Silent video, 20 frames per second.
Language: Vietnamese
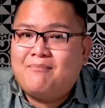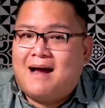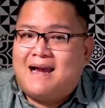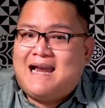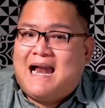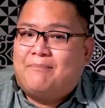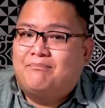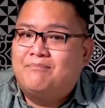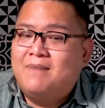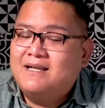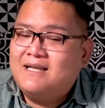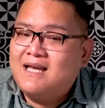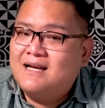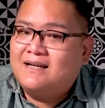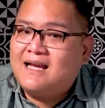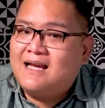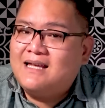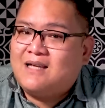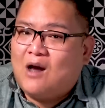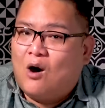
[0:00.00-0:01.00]
mà nằm ở trên
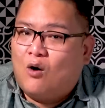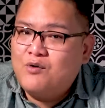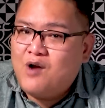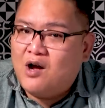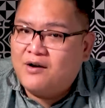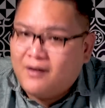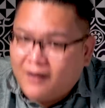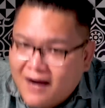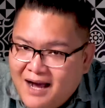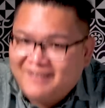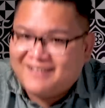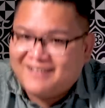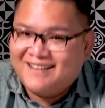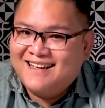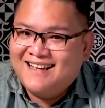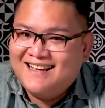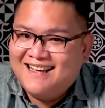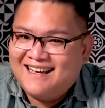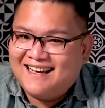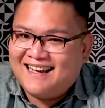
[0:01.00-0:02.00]
cái chỗ đó nữa
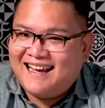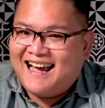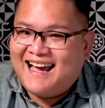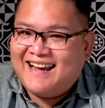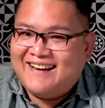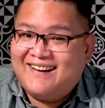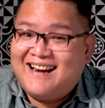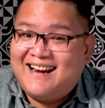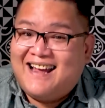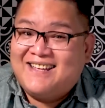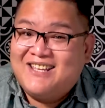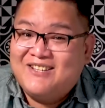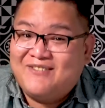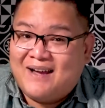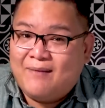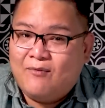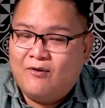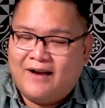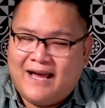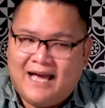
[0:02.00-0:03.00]
à, đó là như
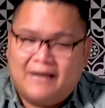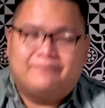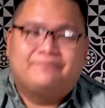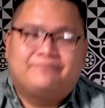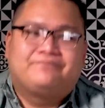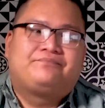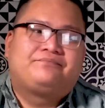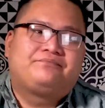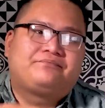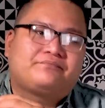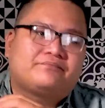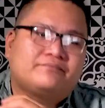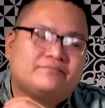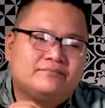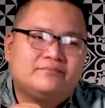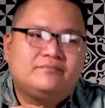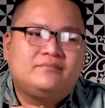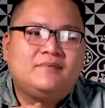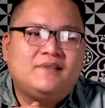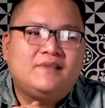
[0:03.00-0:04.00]
vậy mọi người ha
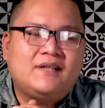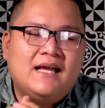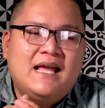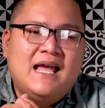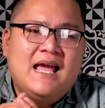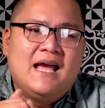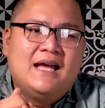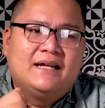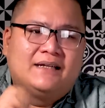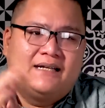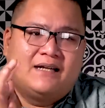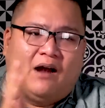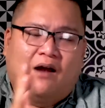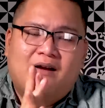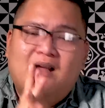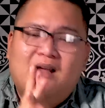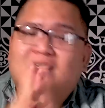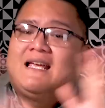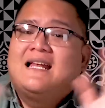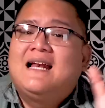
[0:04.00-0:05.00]
thì rồi
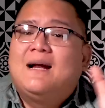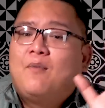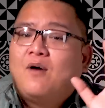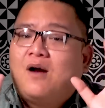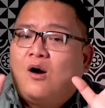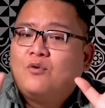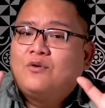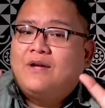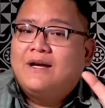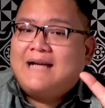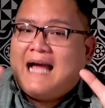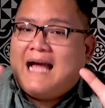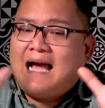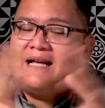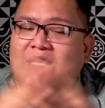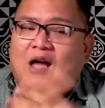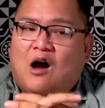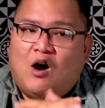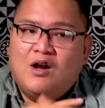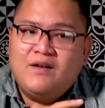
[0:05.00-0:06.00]
đó chỉ là một câu chuyện ngắn
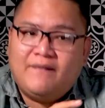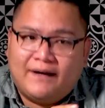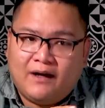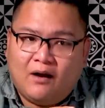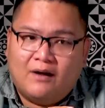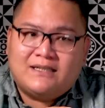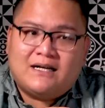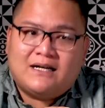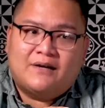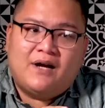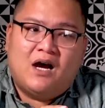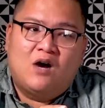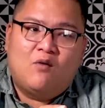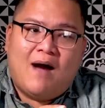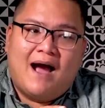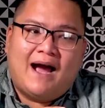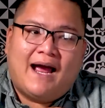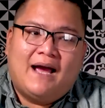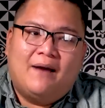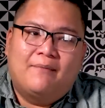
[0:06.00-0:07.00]
nhỏ như vậy thôi sau đó
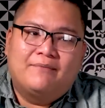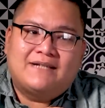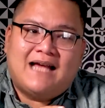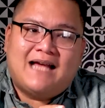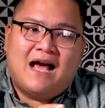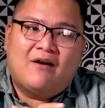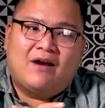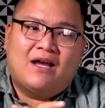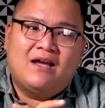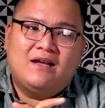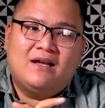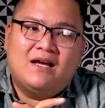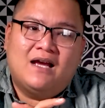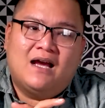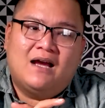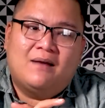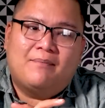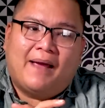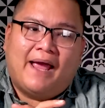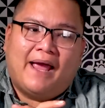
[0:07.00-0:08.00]
qua ngày hôm sau cái
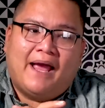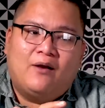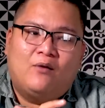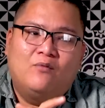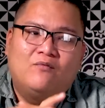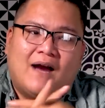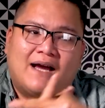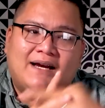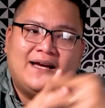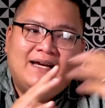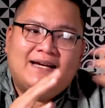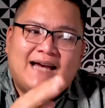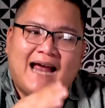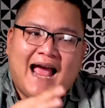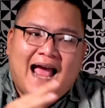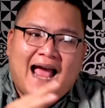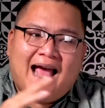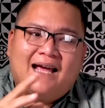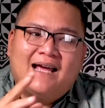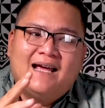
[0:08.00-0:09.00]
à, mẹ cũng phải đi
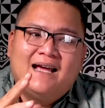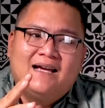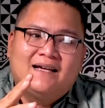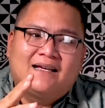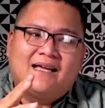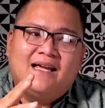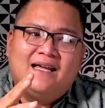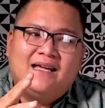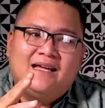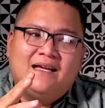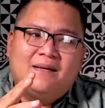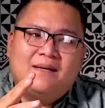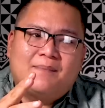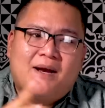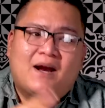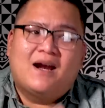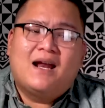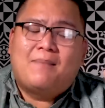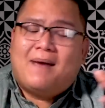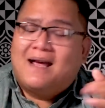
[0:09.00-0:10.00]
ra cái mẹ
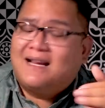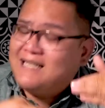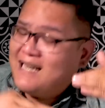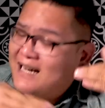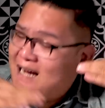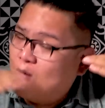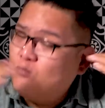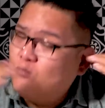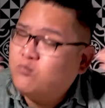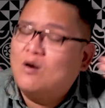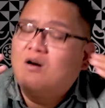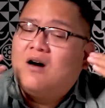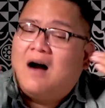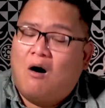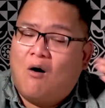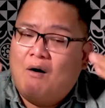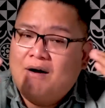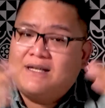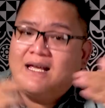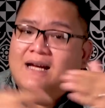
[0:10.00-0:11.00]
nói là mẹ sẽ không có
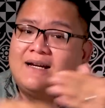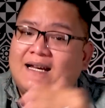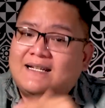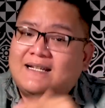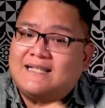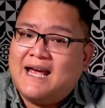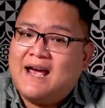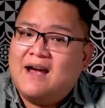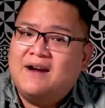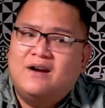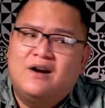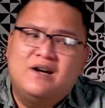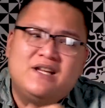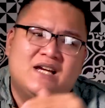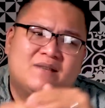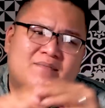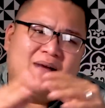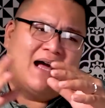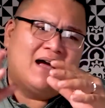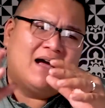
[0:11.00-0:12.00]
ngồi trên cái xe nữa
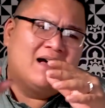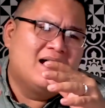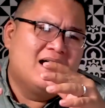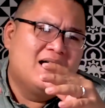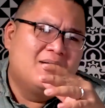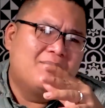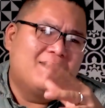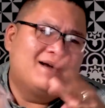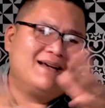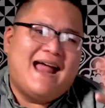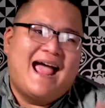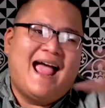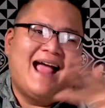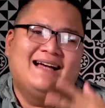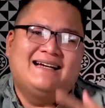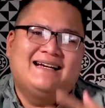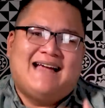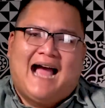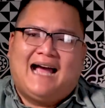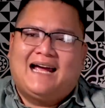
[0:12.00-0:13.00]
nhưng mà mình
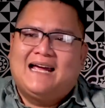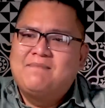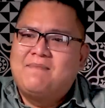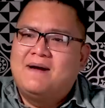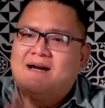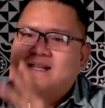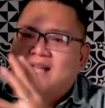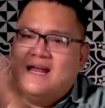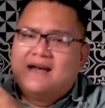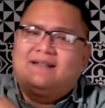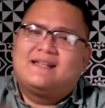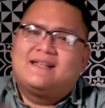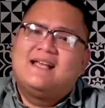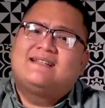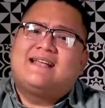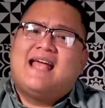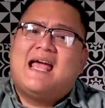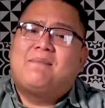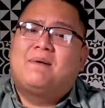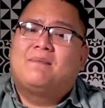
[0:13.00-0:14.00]
đang gặp cái mình nhìn chiếc
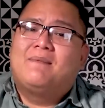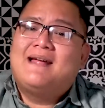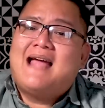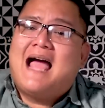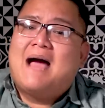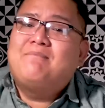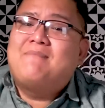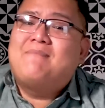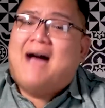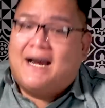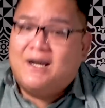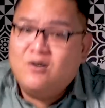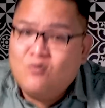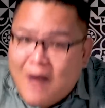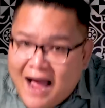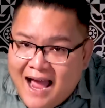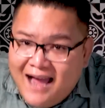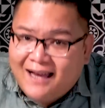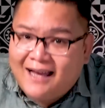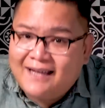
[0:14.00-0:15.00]
xe mình bị ám ảnh
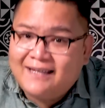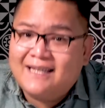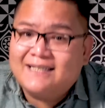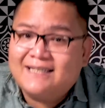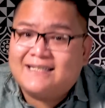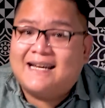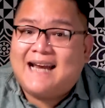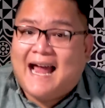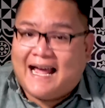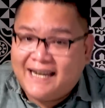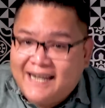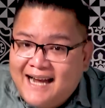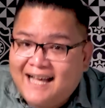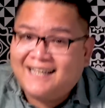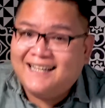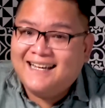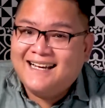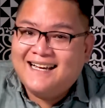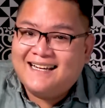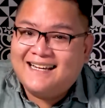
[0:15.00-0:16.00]
quá cái chiếc xe đẩy đó
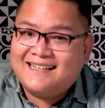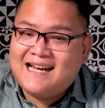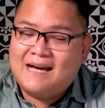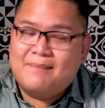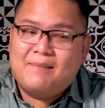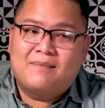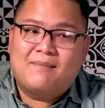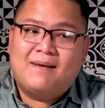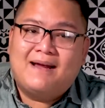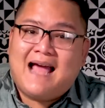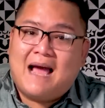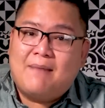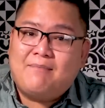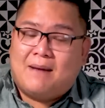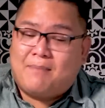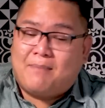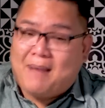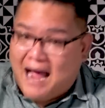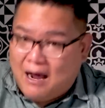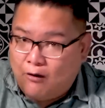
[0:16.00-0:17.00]
đó mình bị ám ảnh
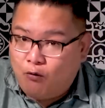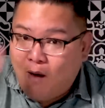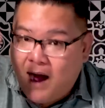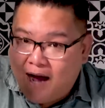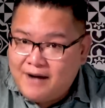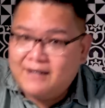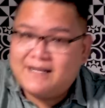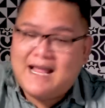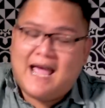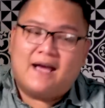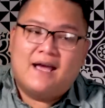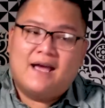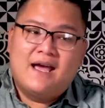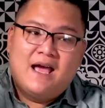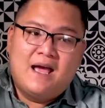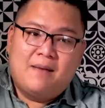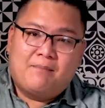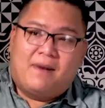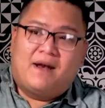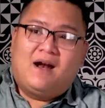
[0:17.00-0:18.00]
à, mà quên đó nha
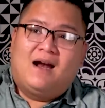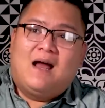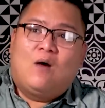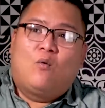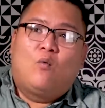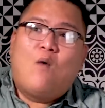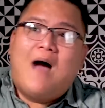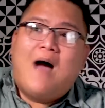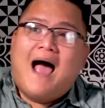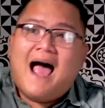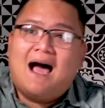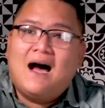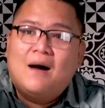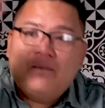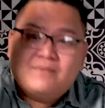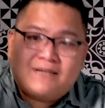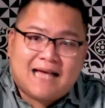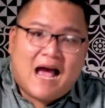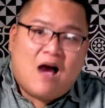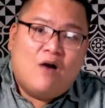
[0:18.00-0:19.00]
mẹ nói là qua
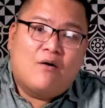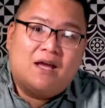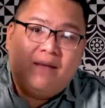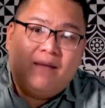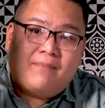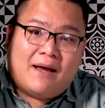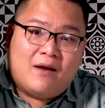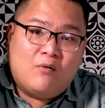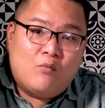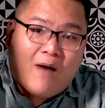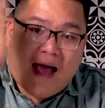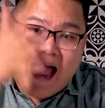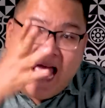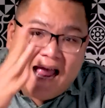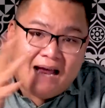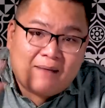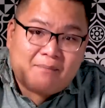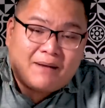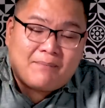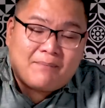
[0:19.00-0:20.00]
hôm sau khi mẹ
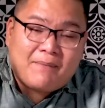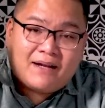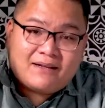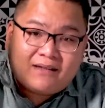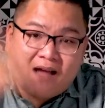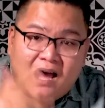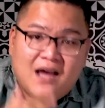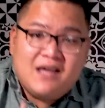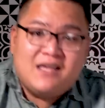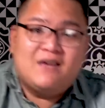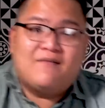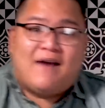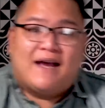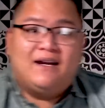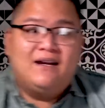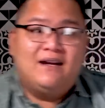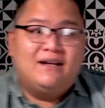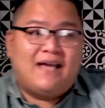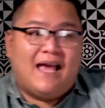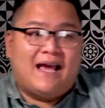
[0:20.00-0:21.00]
qua mẹ mẹ tới như vậy
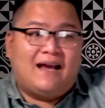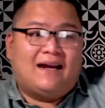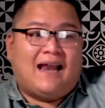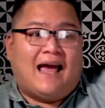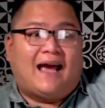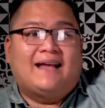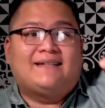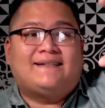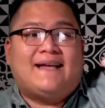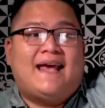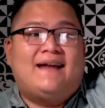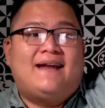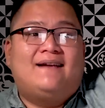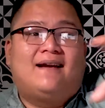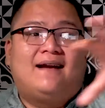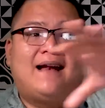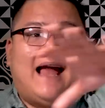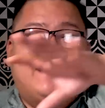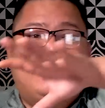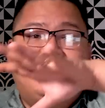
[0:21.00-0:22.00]
đó nha là cái xe
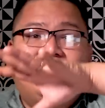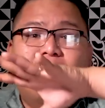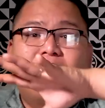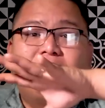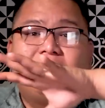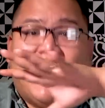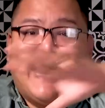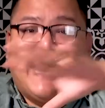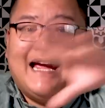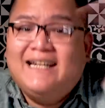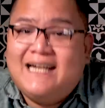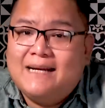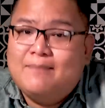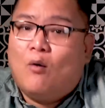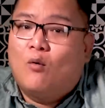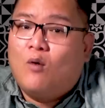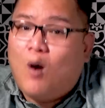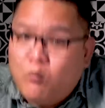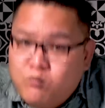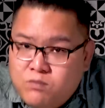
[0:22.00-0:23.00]
lại đi đẩy thêm
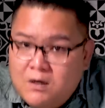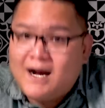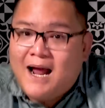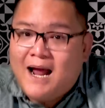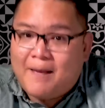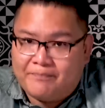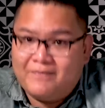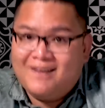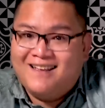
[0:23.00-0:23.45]
một khúc nữa đó